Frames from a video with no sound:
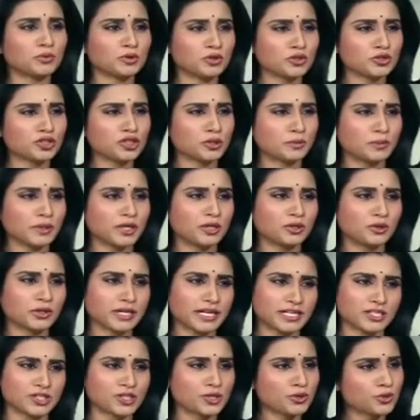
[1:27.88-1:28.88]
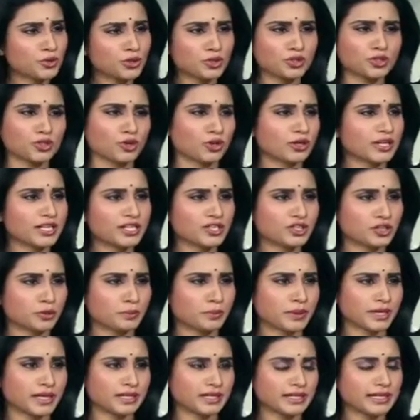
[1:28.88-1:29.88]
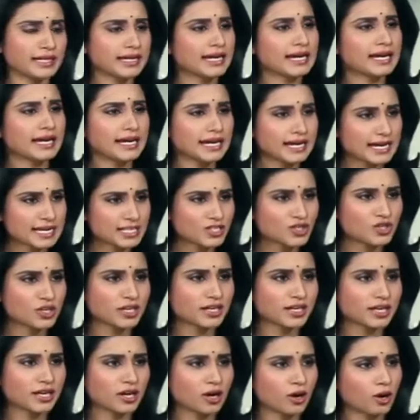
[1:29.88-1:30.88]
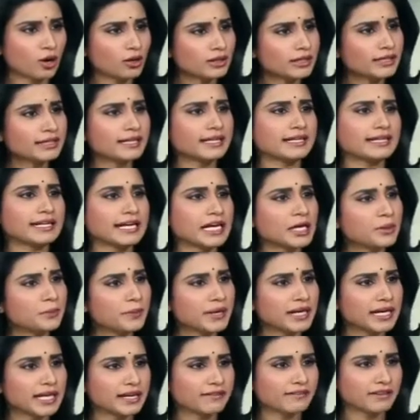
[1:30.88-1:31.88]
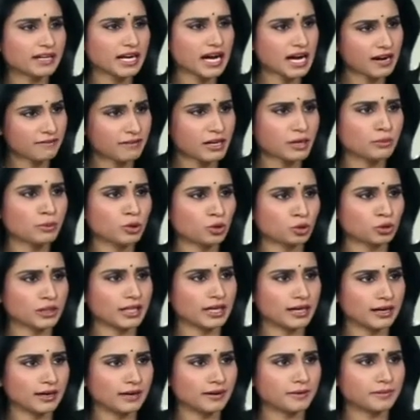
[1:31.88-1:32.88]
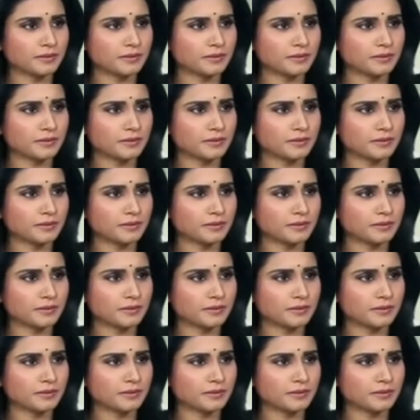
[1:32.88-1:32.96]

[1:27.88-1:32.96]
ముందు చెప్పినట్టు హెచ్టీ గురించి ఆల్రెడీ చెప్పారంటే హెచ్టీకి ఆల్టర్నేట్ ట్రీట్మెంట్ ఏమైనా అవైలబుల్ ఉందా